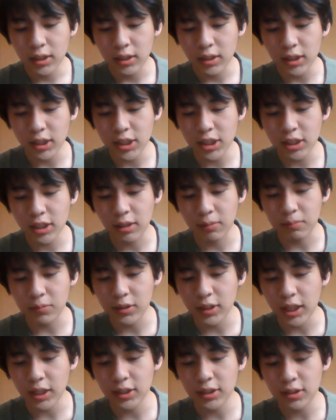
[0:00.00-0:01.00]
1年無
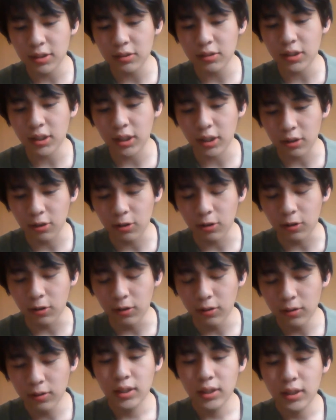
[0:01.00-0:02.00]
駄にするけど、
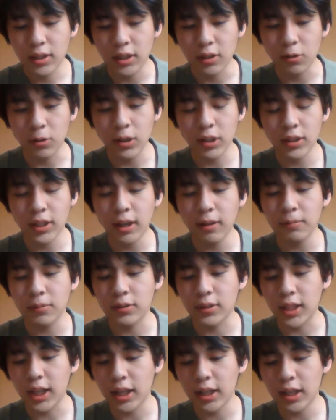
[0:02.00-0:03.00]
で俺多
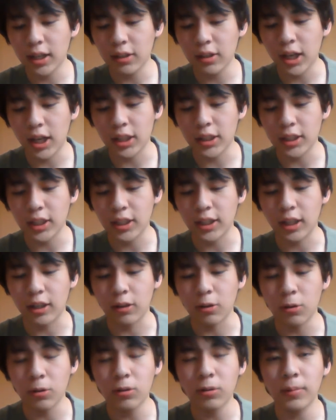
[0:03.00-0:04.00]
分大学入ってたら
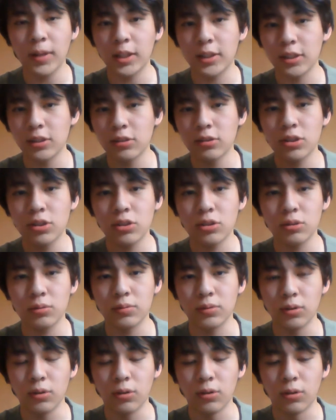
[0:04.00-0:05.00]
ここまで
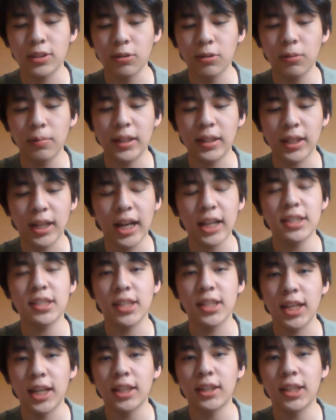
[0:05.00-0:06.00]
YouTube をそこまでガチ
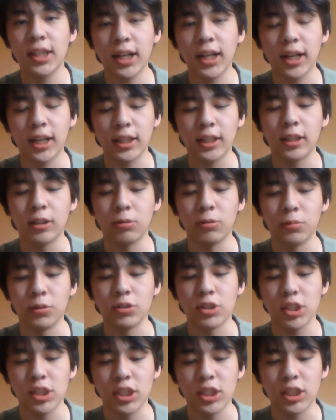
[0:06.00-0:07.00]
でやってなかったと思う
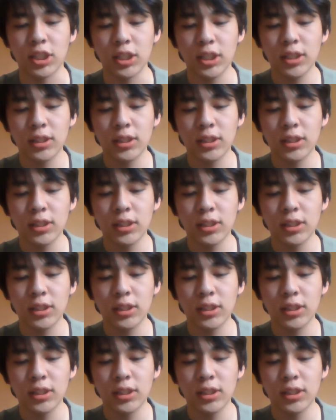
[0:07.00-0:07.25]
し、